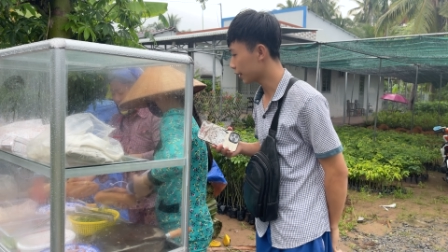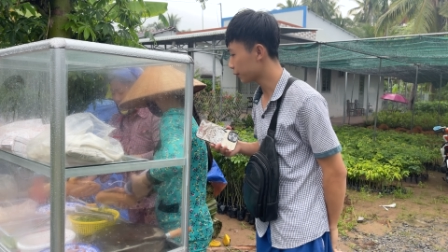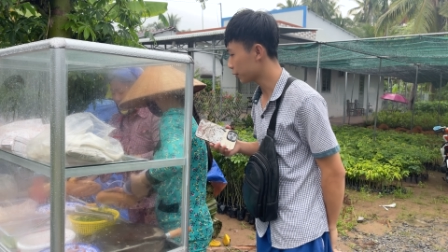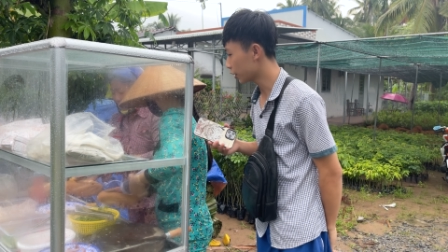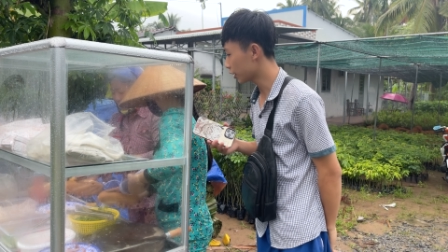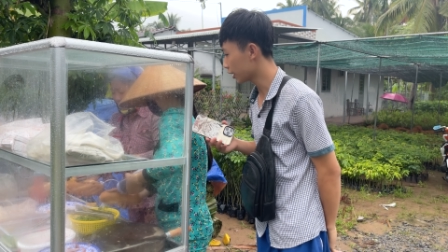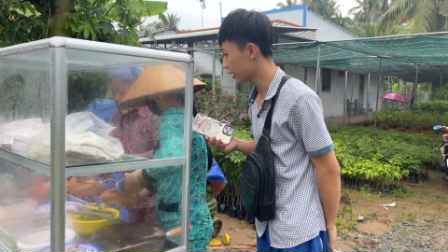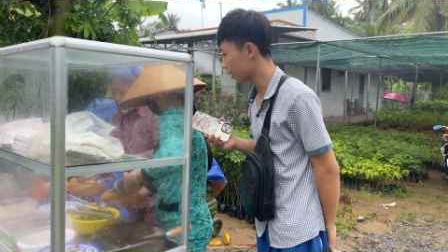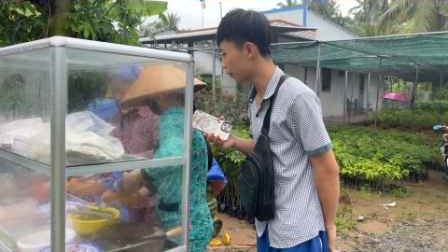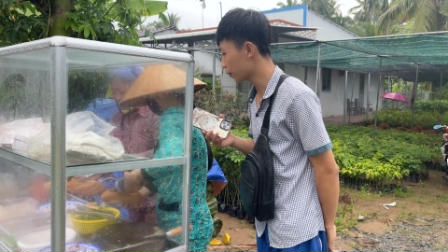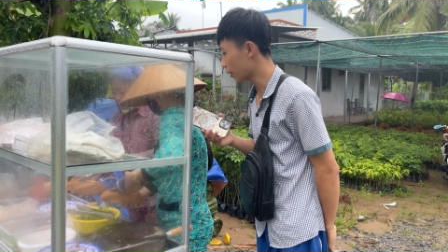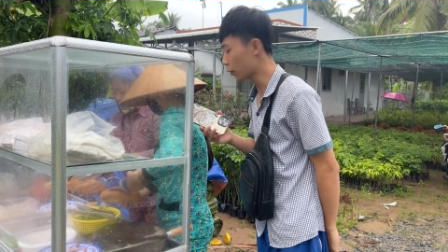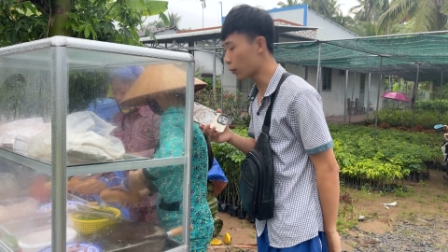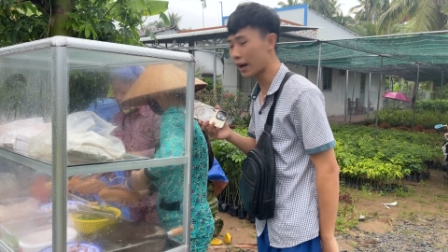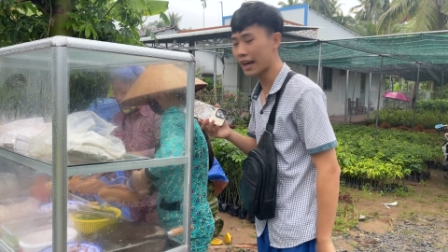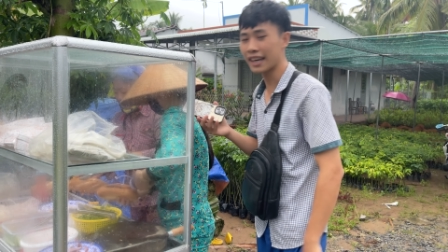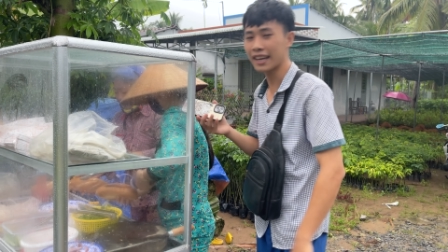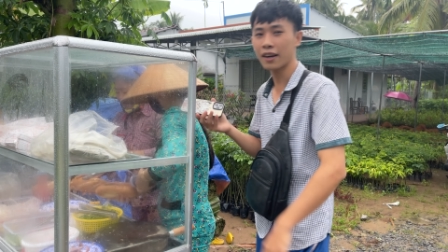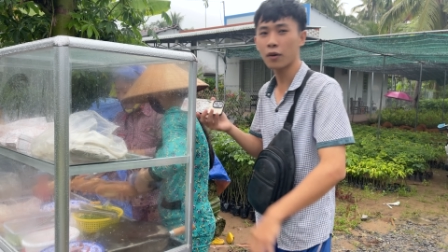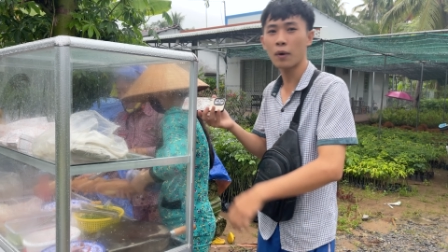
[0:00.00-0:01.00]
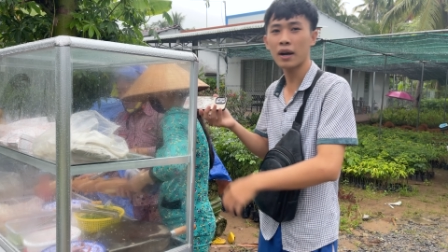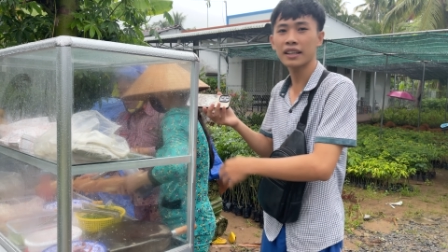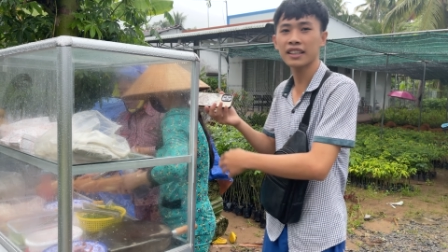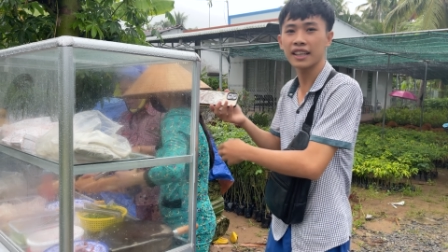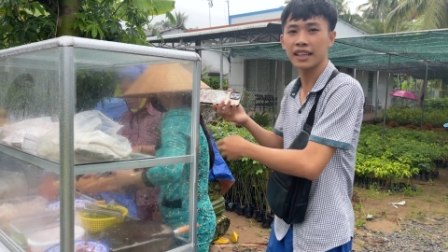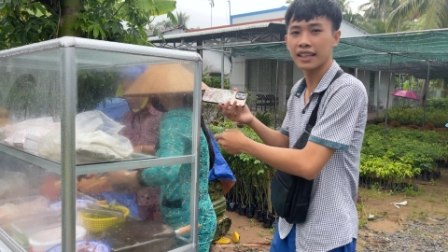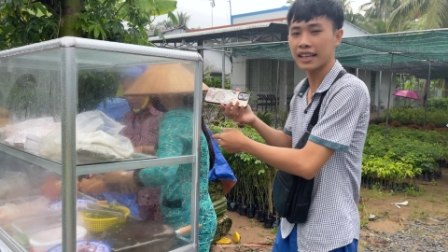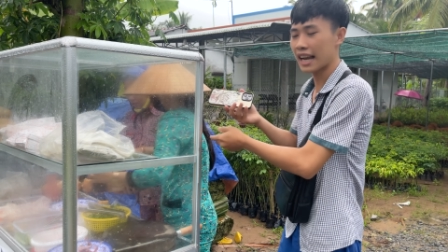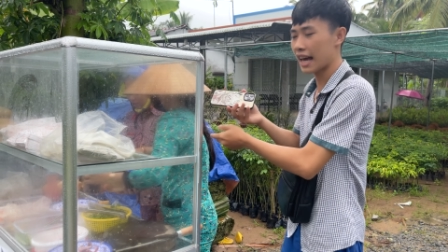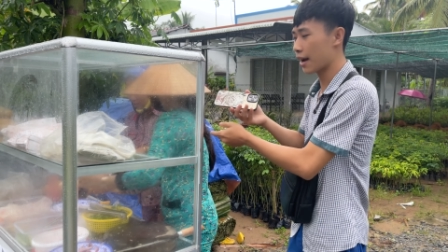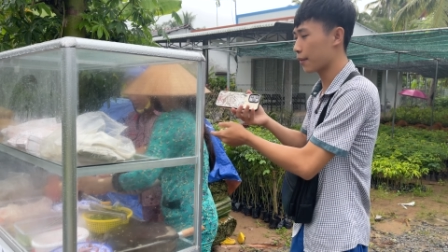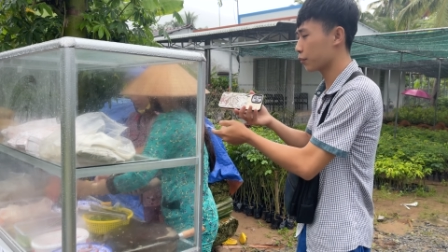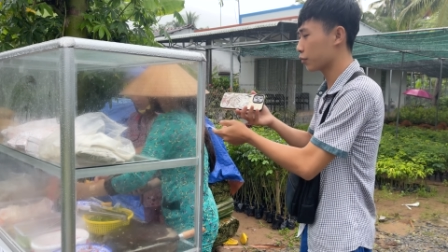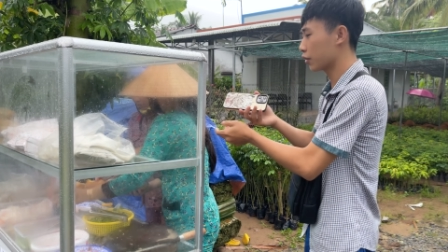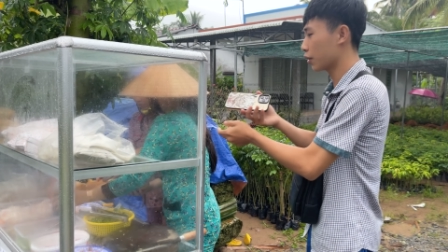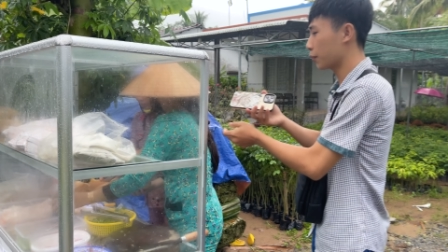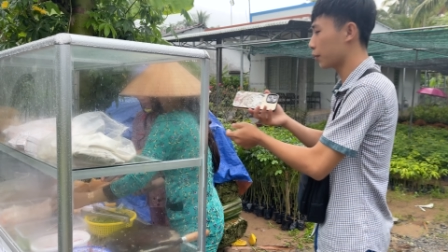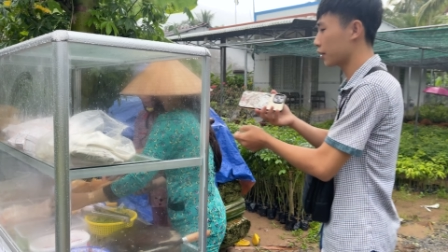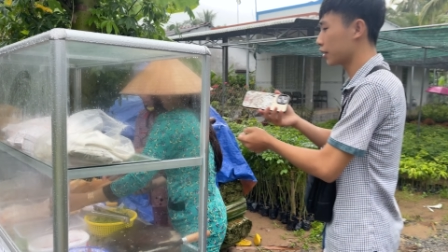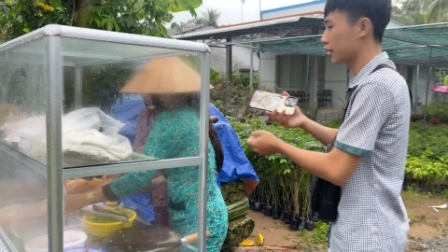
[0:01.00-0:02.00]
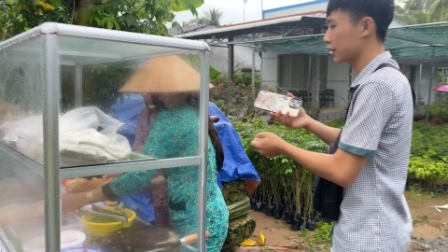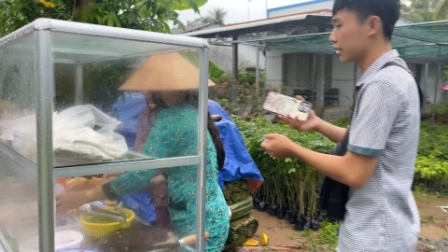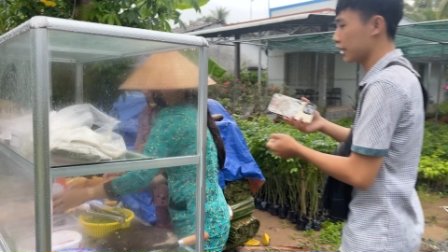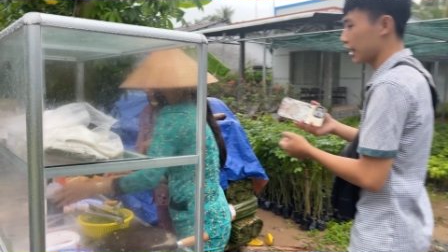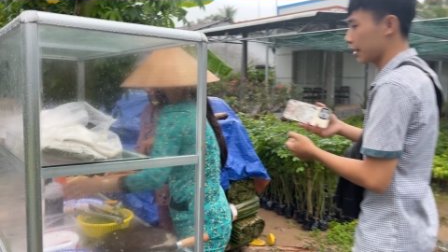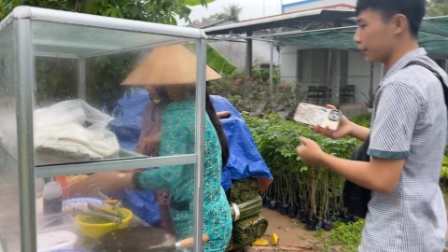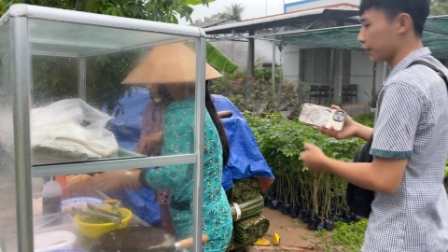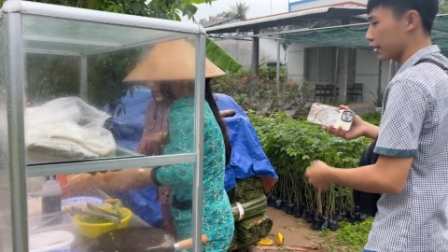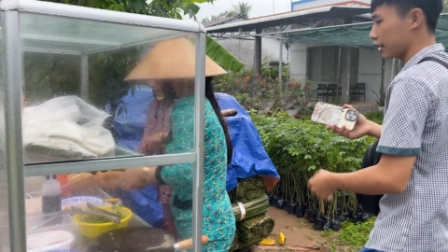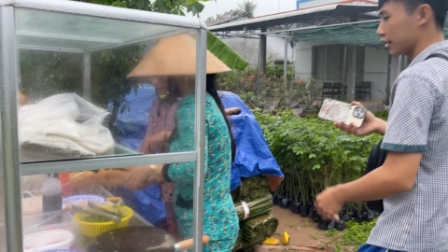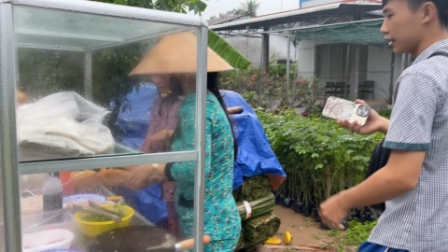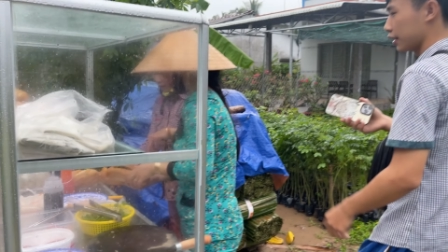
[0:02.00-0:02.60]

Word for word: chuyên nghiệp quá, quay cái quá trình làm cho mọi người xem nè.